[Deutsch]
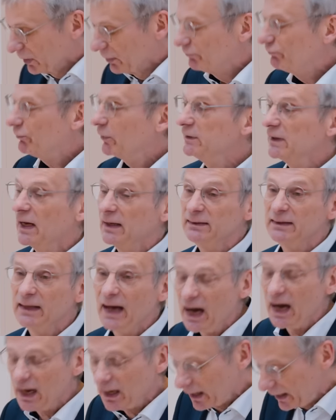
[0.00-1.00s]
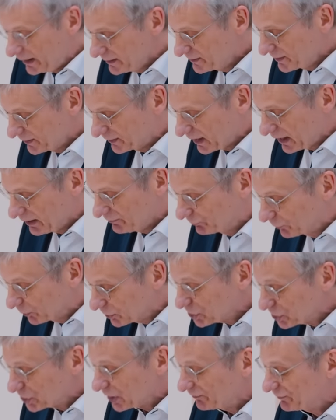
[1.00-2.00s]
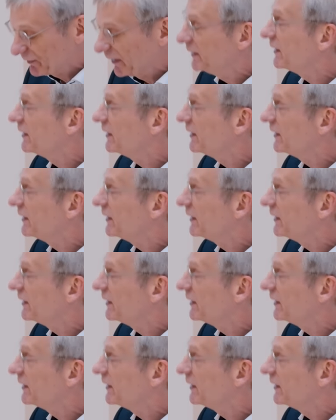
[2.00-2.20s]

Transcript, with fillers: von nachhaltiger Wirtschaft,